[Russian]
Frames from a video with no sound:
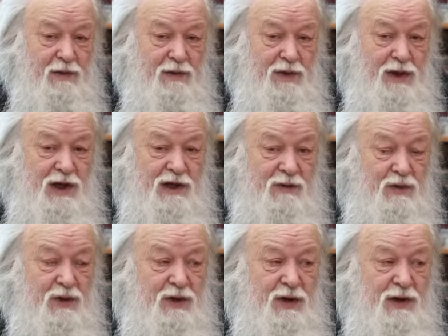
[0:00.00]
Потому что
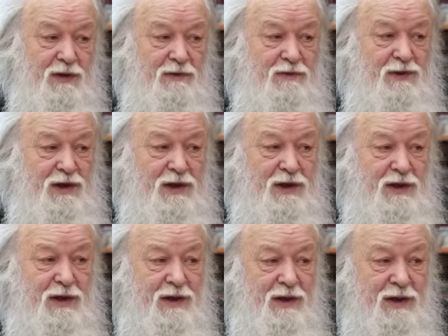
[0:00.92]
Господь
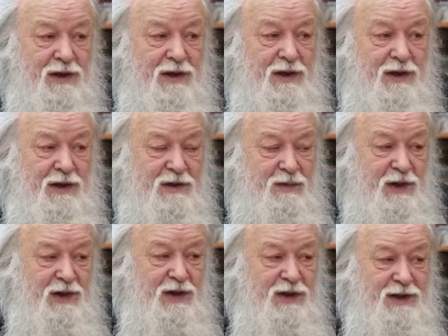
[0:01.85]
видит
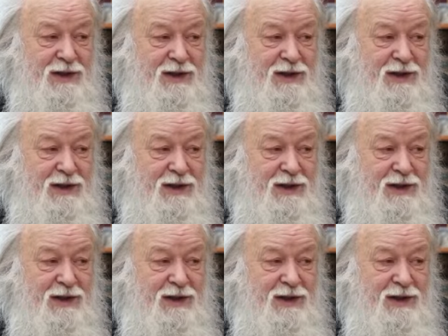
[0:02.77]
расположение